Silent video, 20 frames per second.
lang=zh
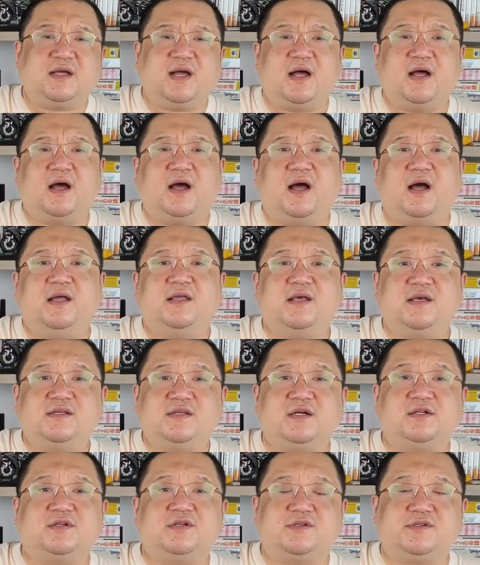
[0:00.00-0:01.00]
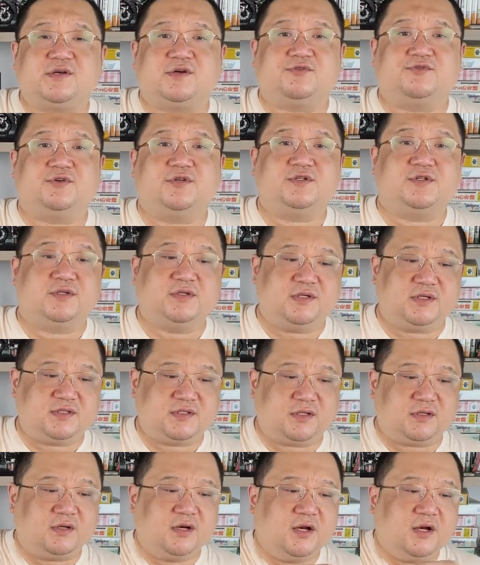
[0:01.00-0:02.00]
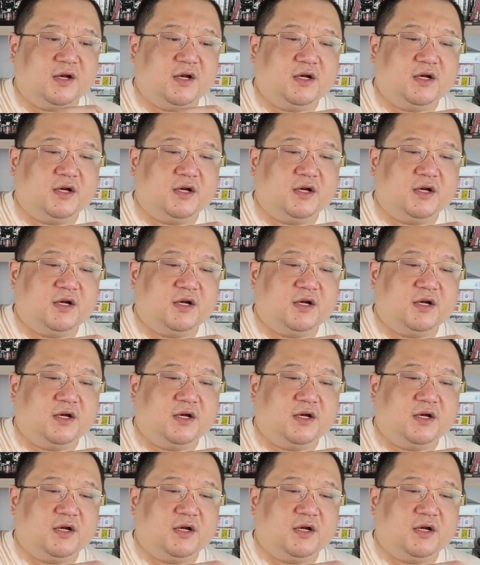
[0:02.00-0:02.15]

看啊，也像是小学生的字儿。